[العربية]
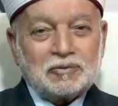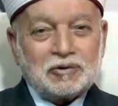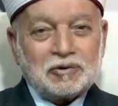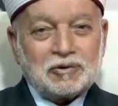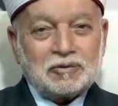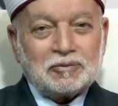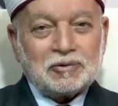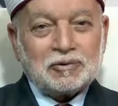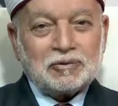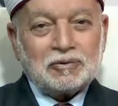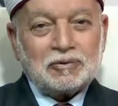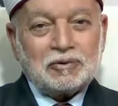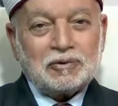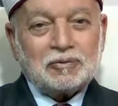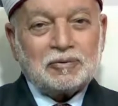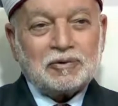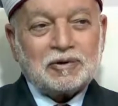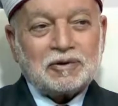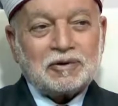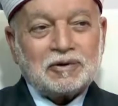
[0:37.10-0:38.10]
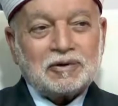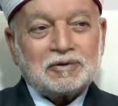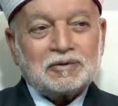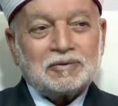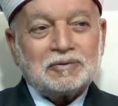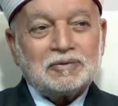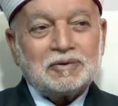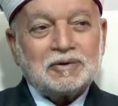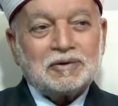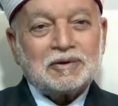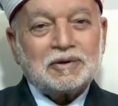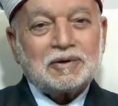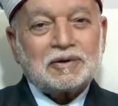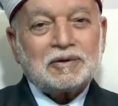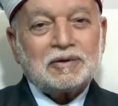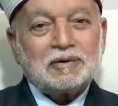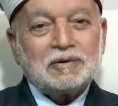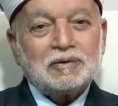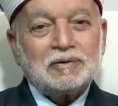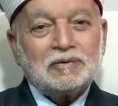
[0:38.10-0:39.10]
ورحمة الله وبركاته
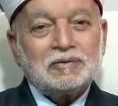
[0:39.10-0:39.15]
حياك الله